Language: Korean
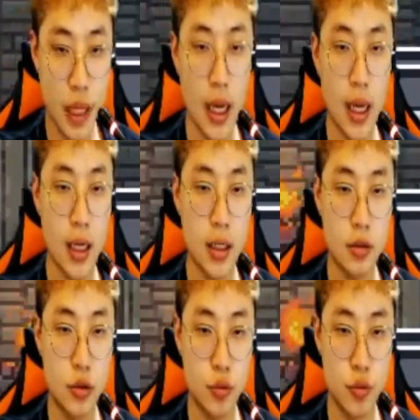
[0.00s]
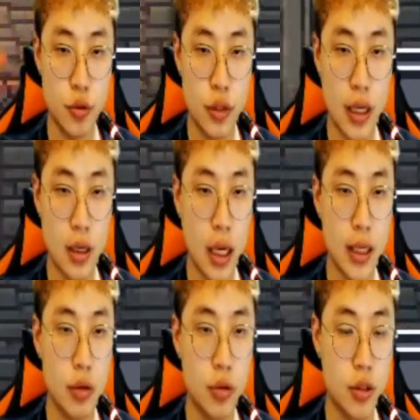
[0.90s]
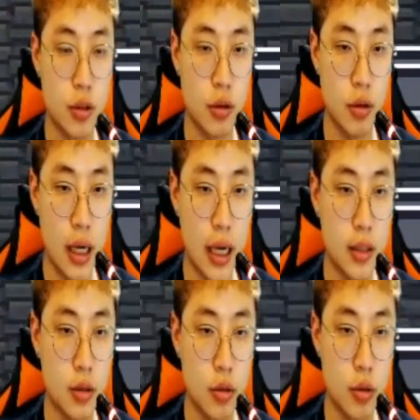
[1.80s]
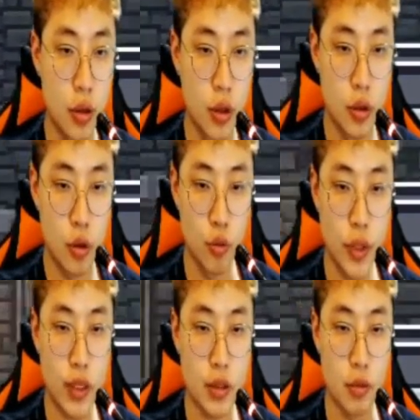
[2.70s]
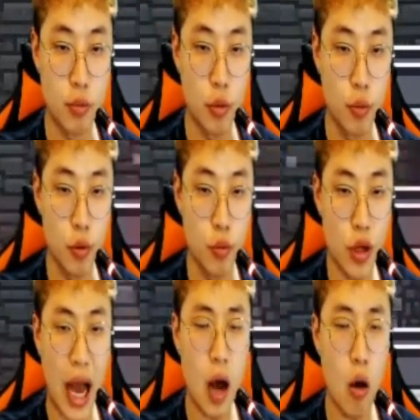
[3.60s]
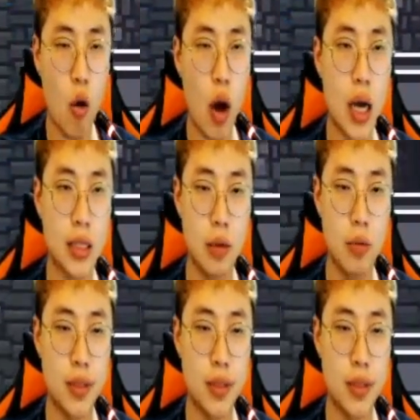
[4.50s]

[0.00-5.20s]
아 이거 좀 까, 까다로운데 저거 아래 저 곰탱이 저거 뭐 뭐 뭐아어아 어, 아, 잘못